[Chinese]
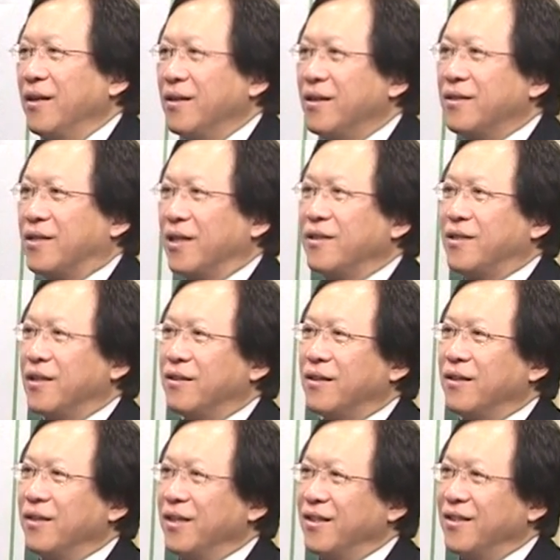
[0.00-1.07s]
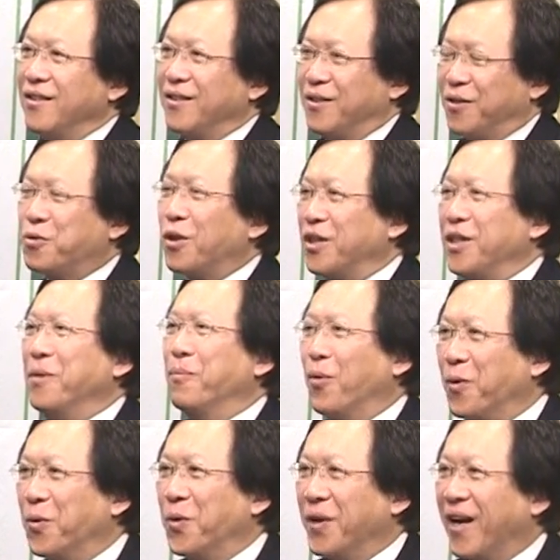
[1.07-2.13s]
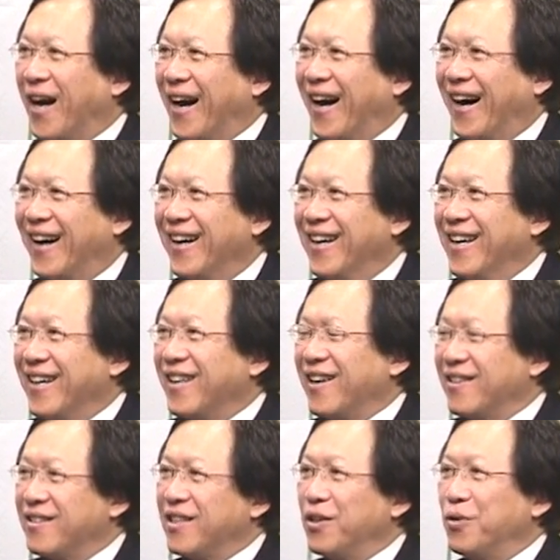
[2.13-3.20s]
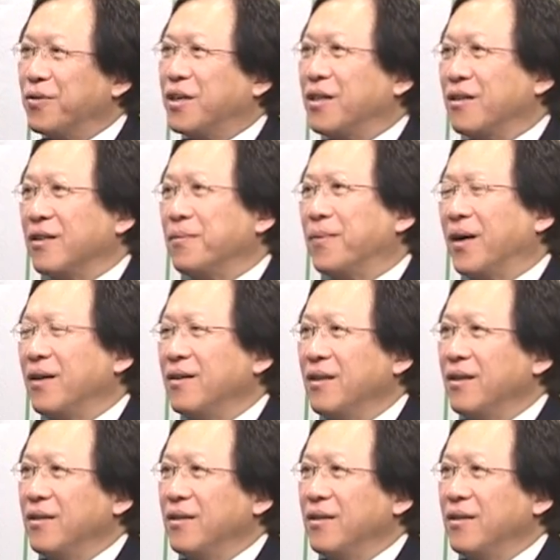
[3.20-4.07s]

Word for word: 但讲起来，这个算是阴谋论了哈。那这有可能吗？